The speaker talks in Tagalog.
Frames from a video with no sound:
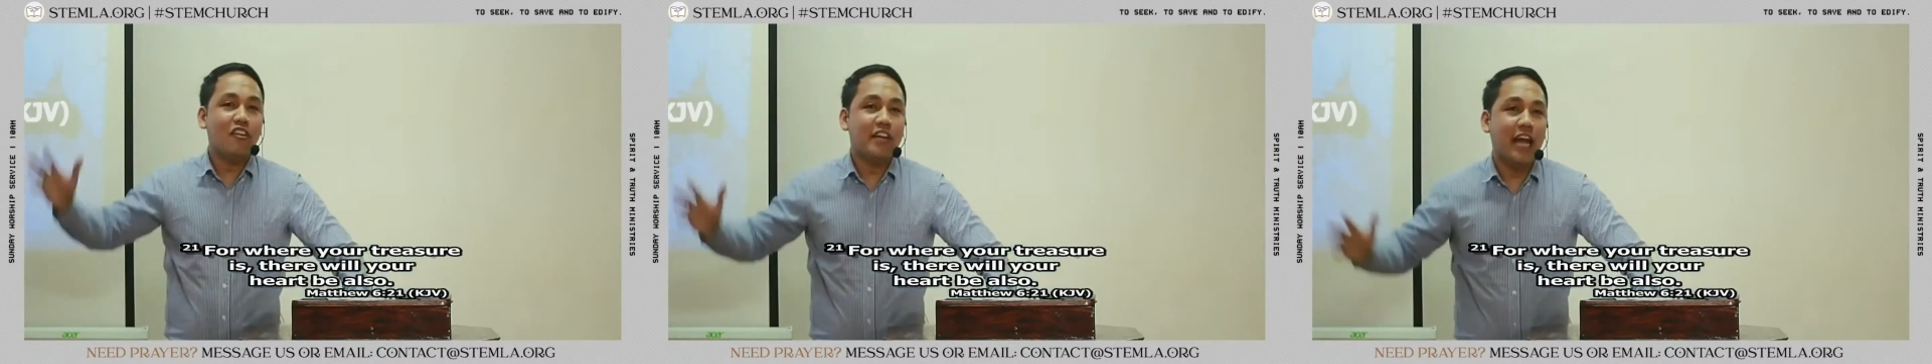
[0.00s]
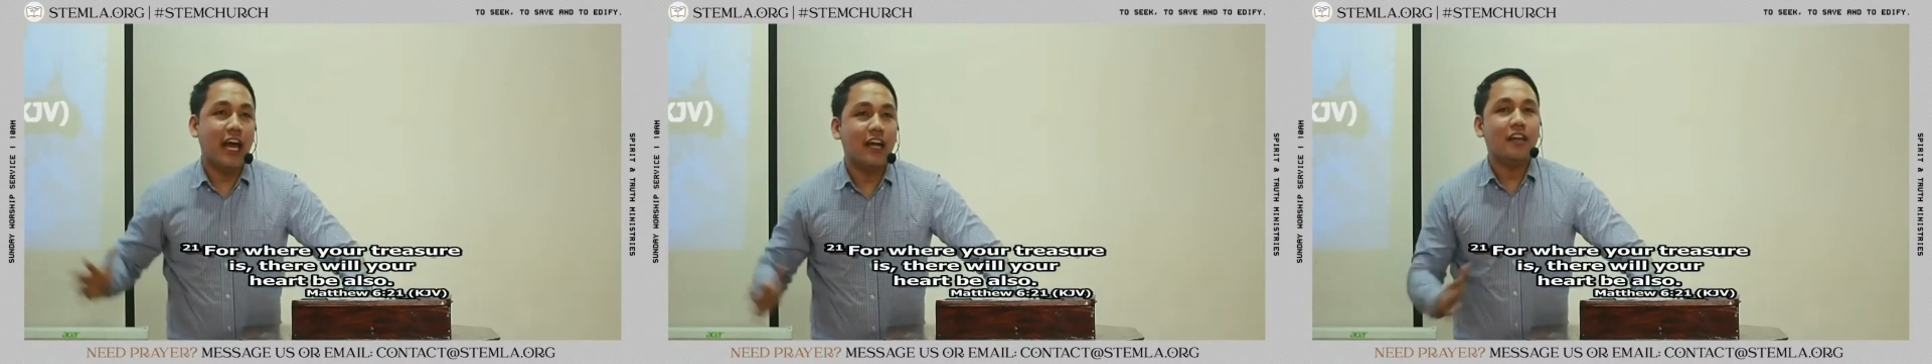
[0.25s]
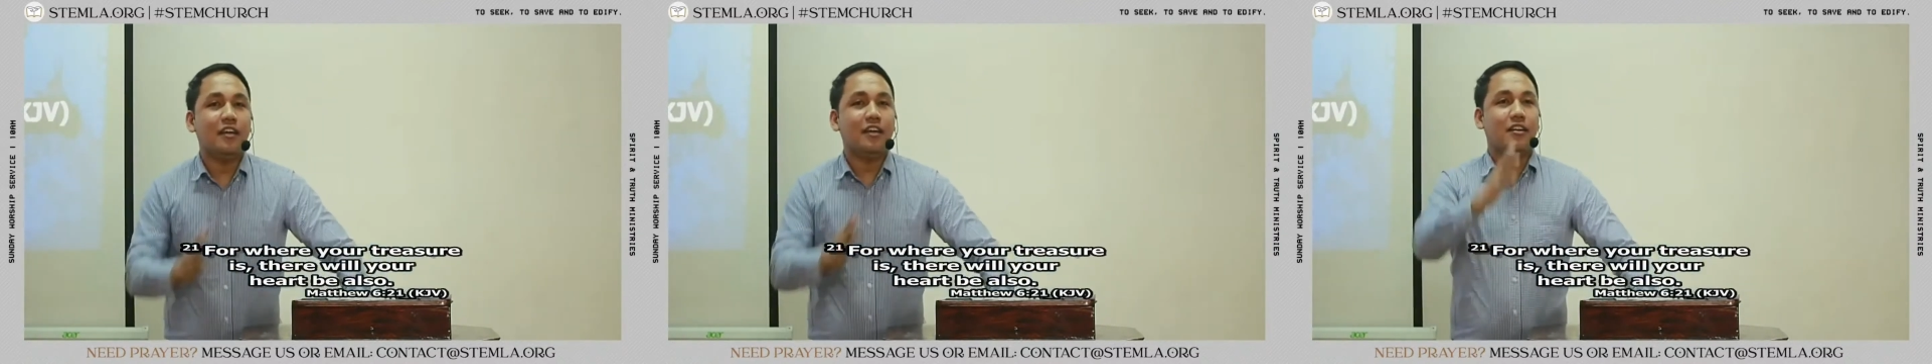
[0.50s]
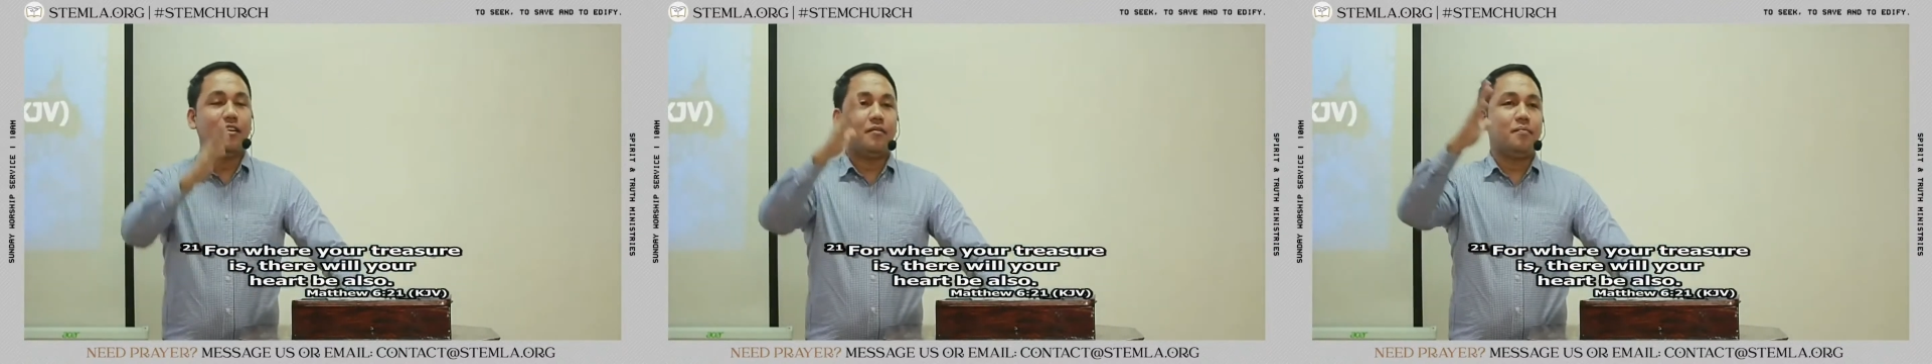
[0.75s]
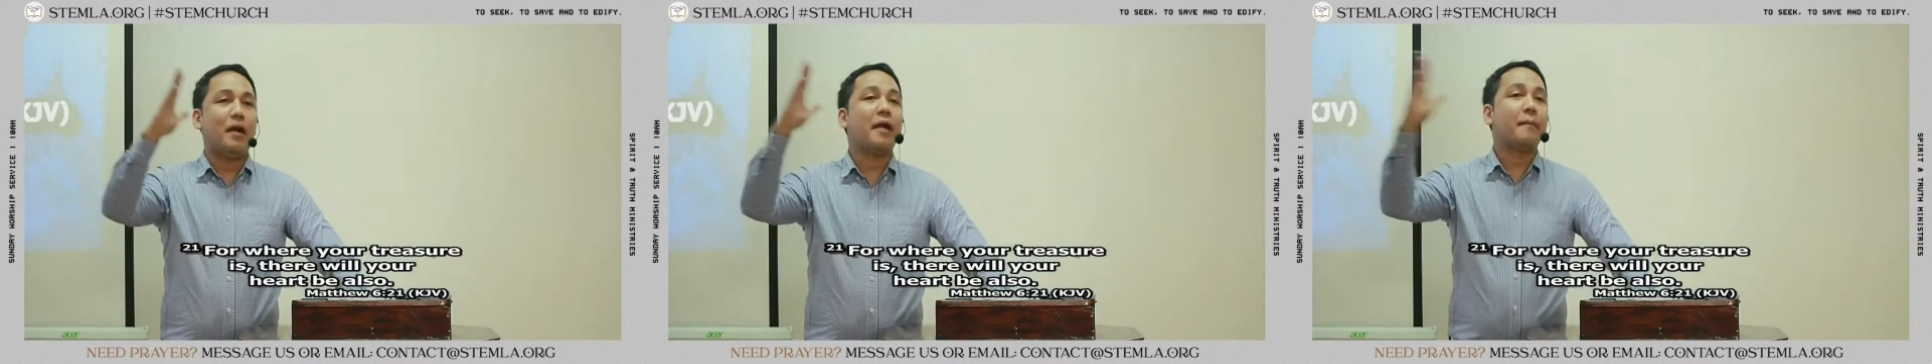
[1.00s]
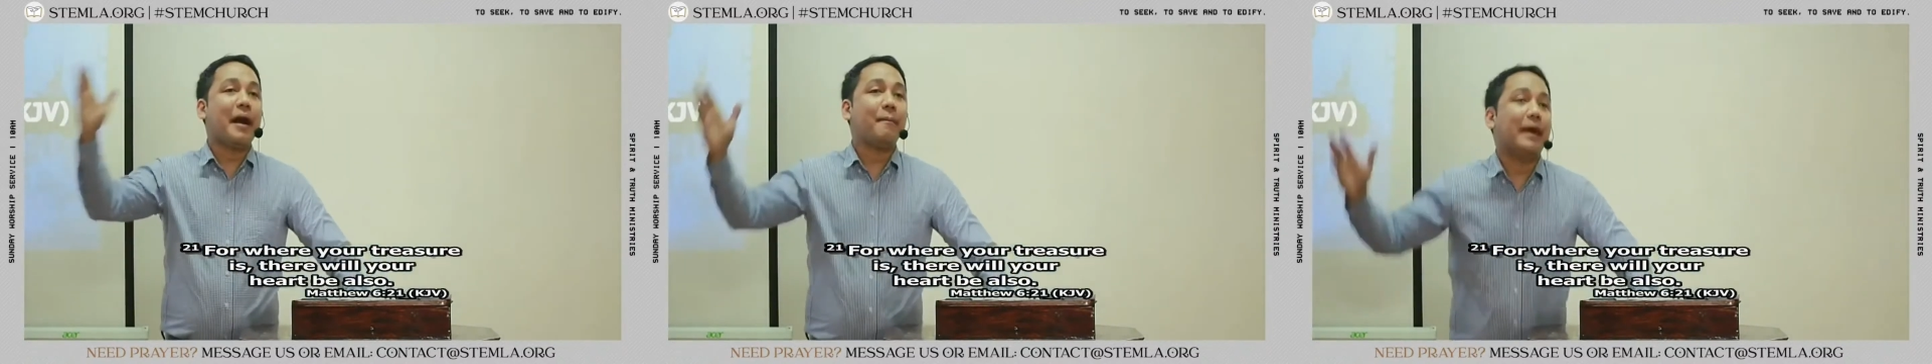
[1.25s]
ng
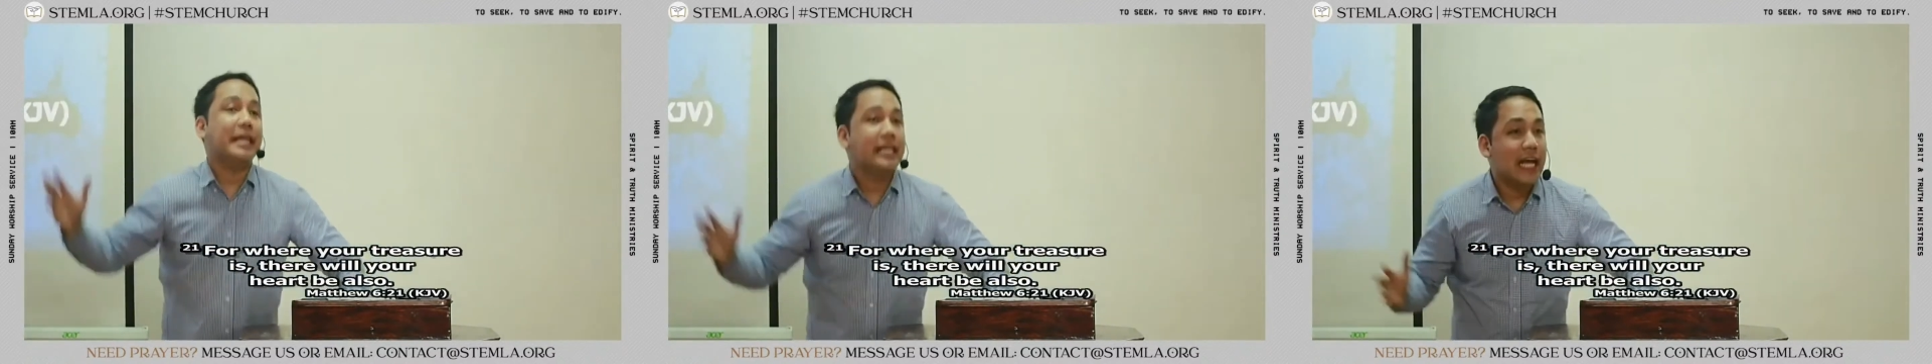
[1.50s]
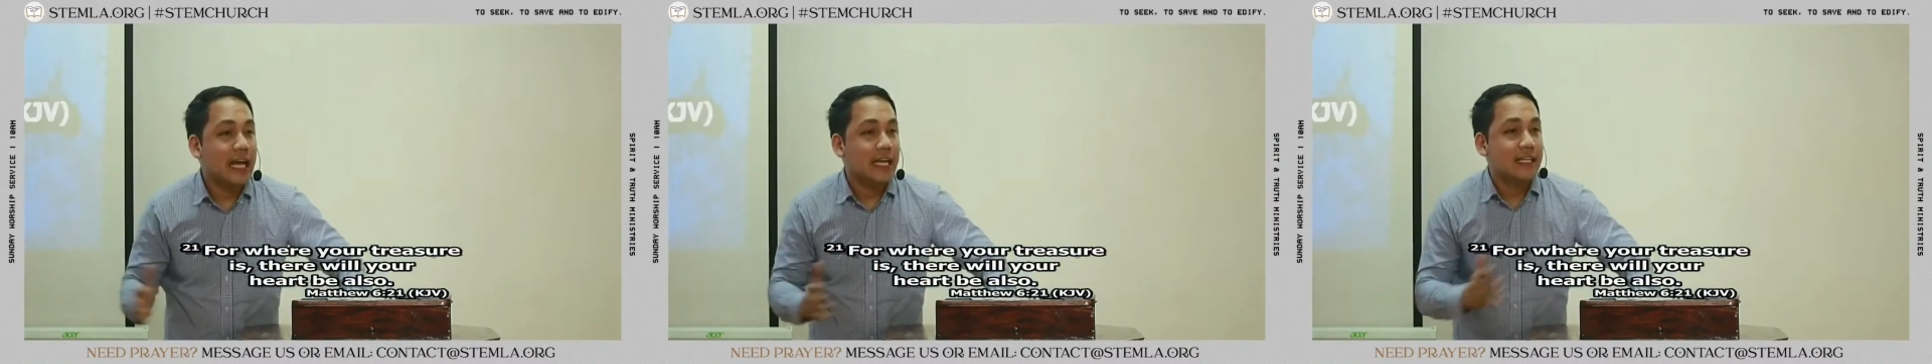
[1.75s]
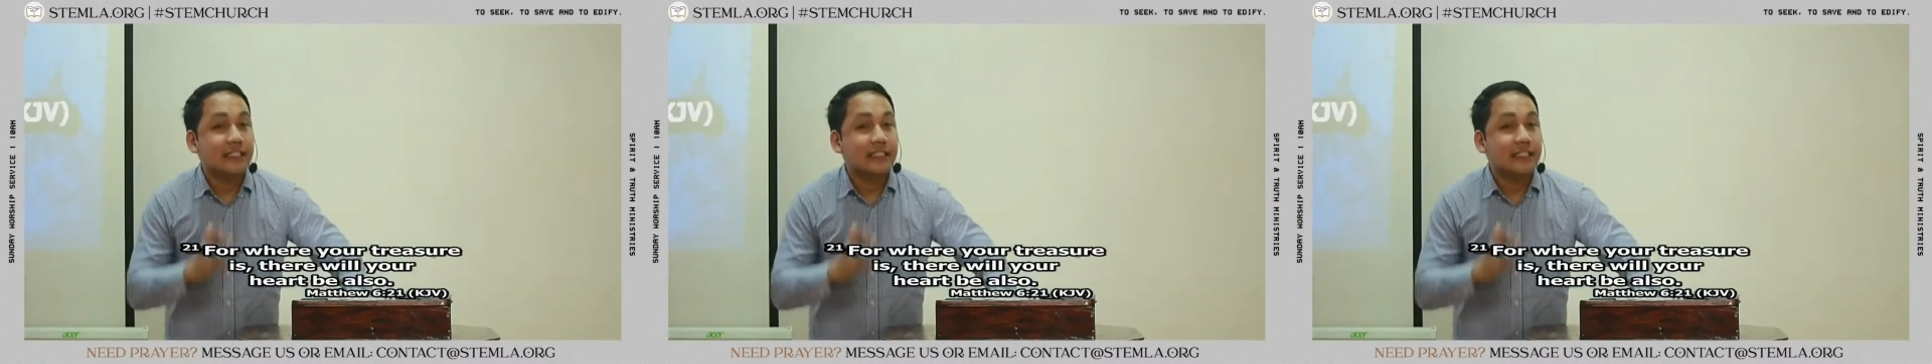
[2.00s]
pagpapahinga.